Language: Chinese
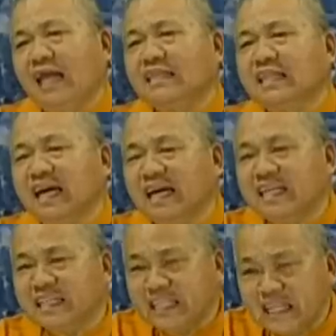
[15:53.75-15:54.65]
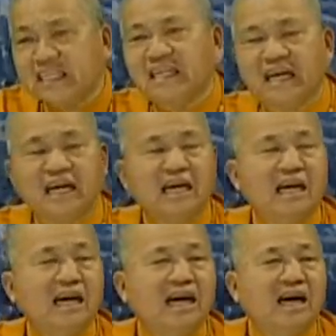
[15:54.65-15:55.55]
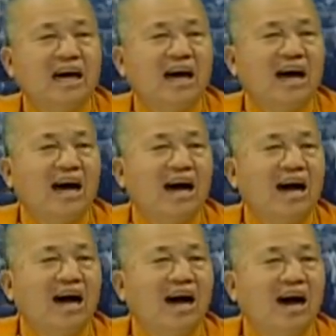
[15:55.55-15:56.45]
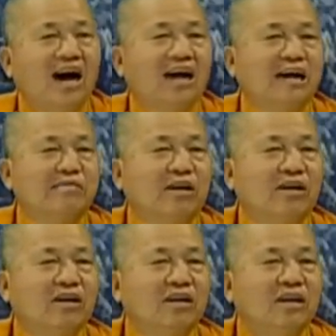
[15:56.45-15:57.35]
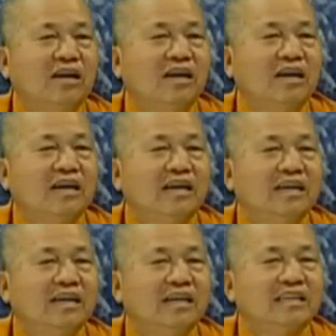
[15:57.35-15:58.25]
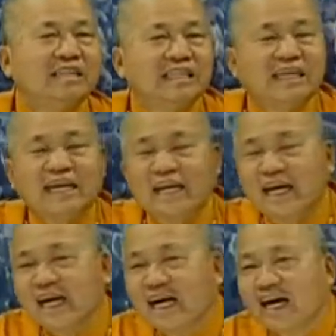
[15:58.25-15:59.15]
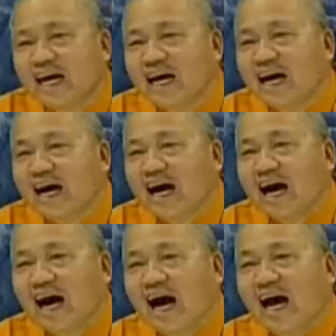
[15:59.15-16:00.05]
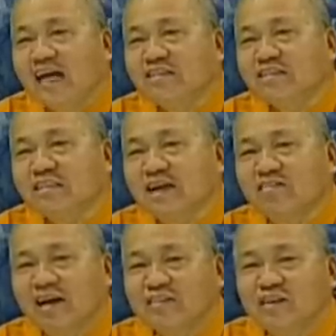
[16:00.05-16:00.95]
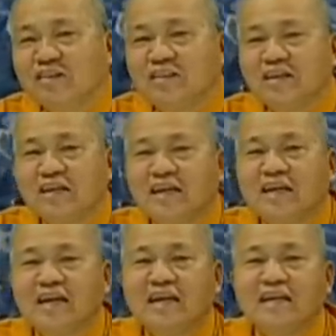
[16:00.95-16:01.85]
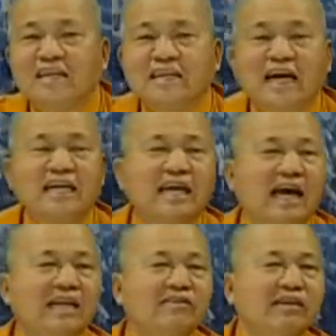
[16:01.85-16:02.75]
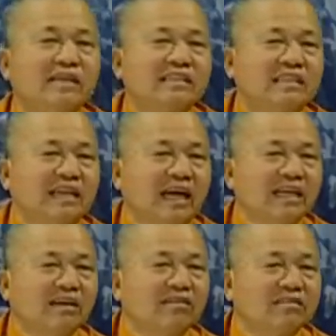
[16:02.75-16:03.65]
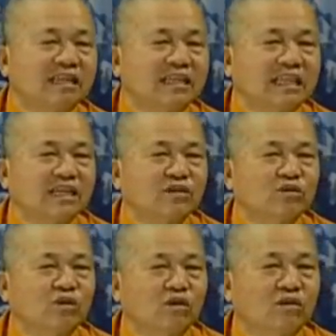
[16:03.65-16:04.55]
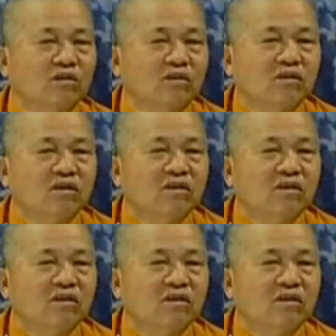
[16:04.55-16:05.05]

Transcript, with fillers: 看天意呀，啊，那么现在呢？还是少男运，你看哪一位起来要起来当总统、